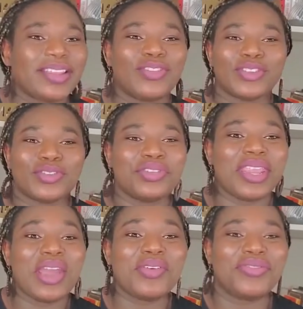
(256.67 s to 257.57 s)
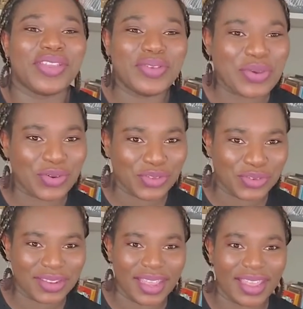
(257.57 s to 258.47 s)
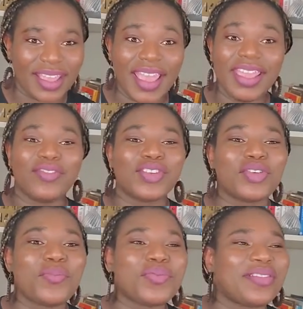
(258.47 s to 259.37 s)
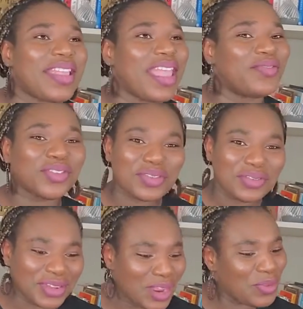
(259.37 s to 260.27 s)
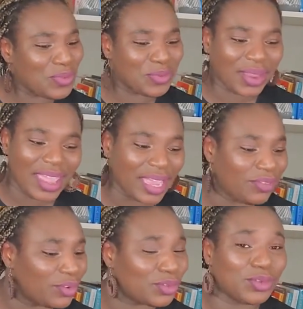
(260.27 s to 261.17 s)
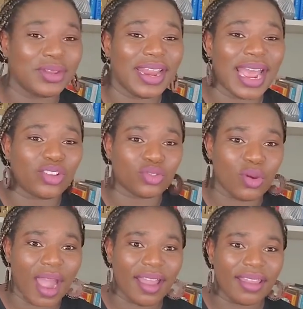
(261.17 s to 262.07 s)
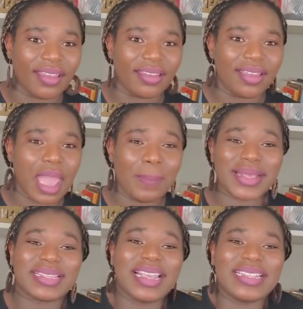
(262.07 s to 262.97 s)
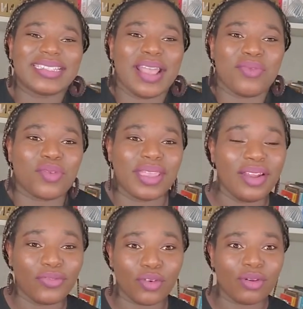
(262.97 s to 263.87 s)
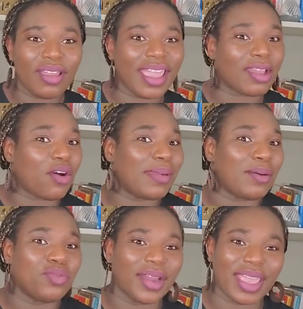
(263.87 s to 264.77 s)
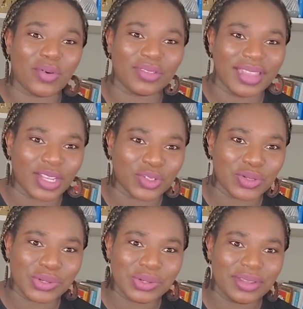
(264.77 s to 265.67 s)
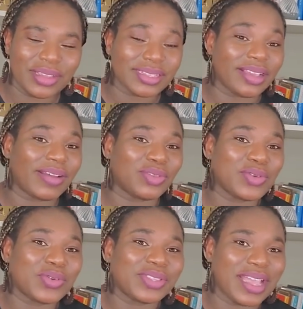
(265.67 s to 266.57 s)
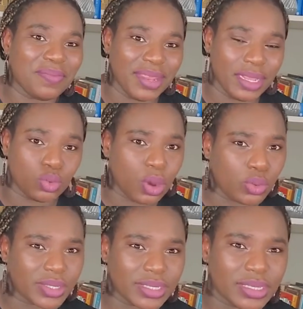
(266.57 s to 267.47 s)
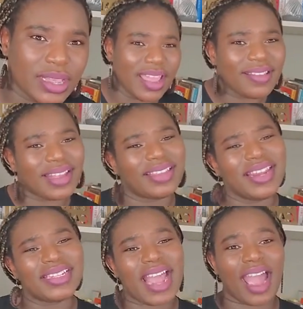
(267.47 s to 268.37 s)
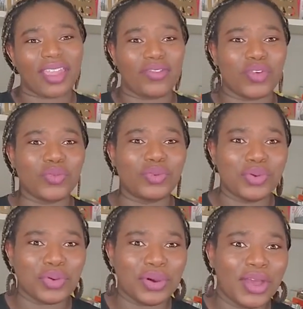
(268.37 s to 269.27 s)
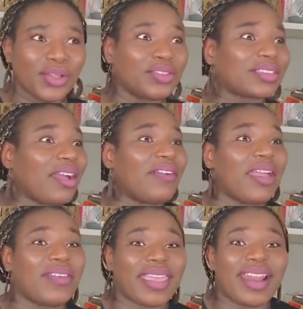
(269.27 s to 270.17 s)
qu'ils vont te donner envie de continuer. Ils vont te pousser, ils vont te donner le sourire, ils vont te donner la joie parce qu'ils aiment ce qu'ils font et comme l'amour est contagieux, ça va te contaminer toi aussi. Ça t'est déjà arrivé au boulot de travailler avec